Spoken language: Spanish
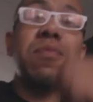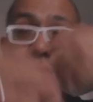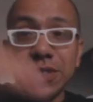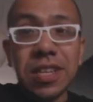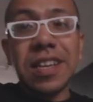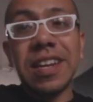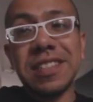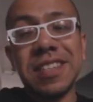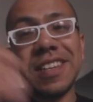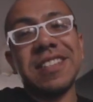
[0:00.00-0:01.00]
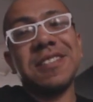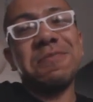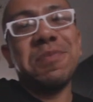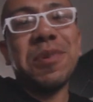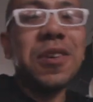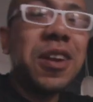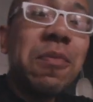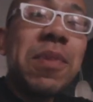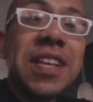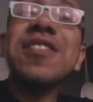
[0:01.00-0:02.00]
Muchas gracias por
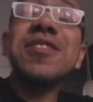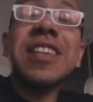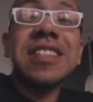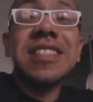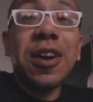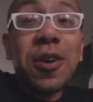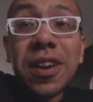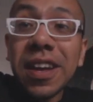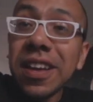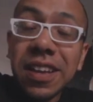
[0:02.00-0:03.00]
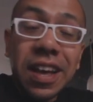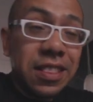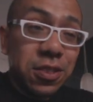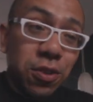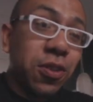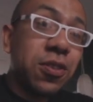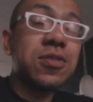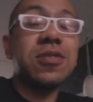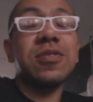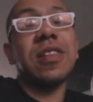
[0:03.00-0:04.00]
acompañarnos hasta ahora a
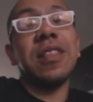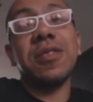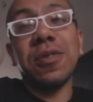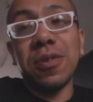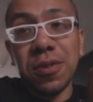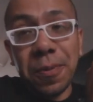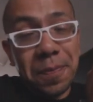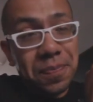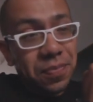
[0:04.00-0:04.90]
todos, tanto